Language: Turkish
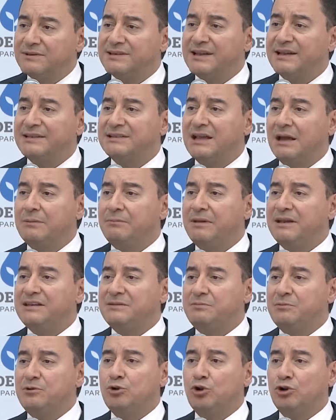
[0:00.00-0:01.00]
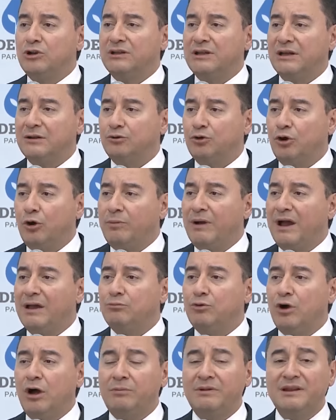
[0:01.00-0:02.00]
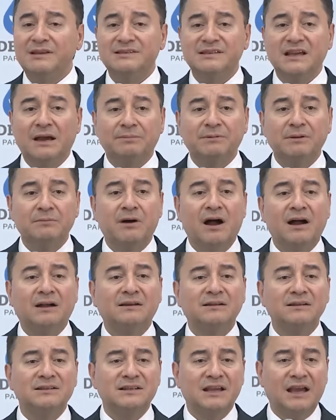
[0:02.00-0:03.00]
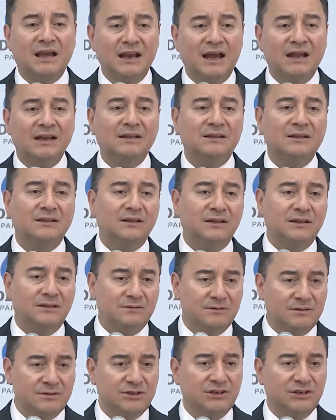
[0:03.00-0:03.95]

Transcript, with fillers: 85 milyona da kobay muamelesi yaptım. Hakkınızı helal edin deyin.